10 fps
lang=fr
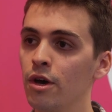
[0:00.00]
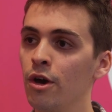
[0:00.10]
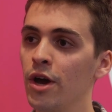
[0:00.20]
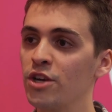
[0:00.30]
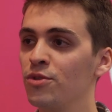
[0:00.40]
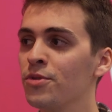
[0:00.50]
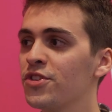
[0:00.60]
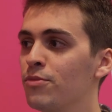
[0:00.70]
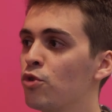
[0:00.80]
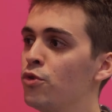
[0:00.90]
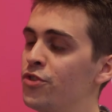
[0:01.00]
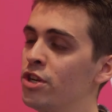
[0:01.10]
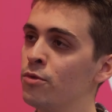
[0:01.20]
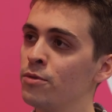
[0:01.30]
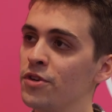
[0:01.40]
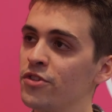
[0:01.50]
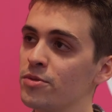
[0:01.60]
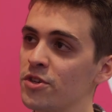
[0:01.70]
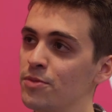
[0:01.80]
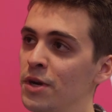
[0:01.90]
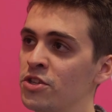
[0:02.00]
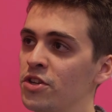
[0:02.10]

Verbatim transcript: Euh, actuellement, c'est beaucoup Philemon, le personnage principal,